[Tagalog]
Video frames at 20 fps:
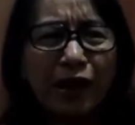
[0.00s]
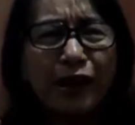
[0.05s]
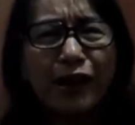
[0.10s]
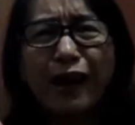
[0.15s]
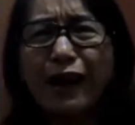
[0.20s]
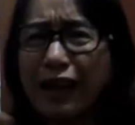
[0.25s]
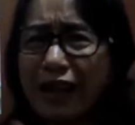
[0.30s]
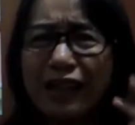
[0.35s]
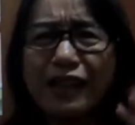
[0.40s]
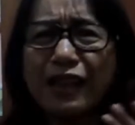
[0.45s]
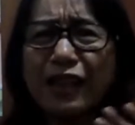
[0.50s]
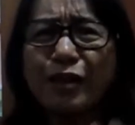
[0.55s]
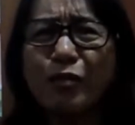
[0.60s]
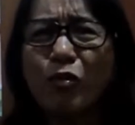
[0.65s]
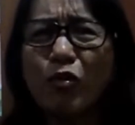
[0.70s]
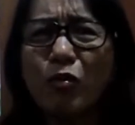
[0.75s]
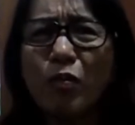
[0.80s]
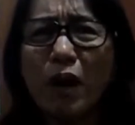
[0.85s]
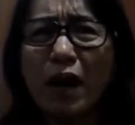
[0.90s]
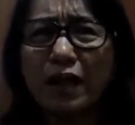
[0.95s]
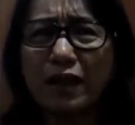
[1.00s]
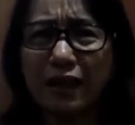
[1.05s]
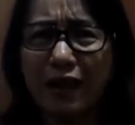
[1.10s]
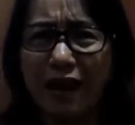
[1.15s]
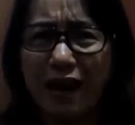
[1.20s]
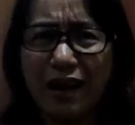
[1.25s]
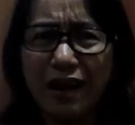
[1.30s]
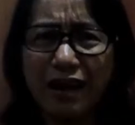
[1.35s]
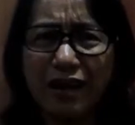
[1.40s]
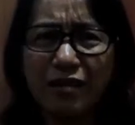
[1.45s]
kaliit-liit mong
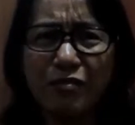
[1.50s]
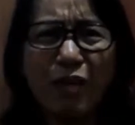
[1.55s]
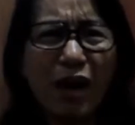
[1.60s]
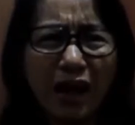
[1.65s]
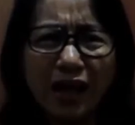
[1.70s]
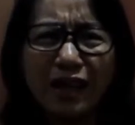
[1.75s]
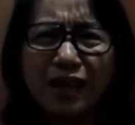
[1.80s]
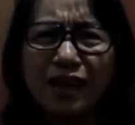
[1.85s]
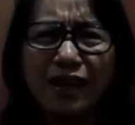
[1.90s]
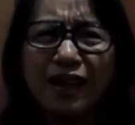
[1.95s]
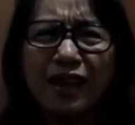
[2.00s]
bata, bakit ka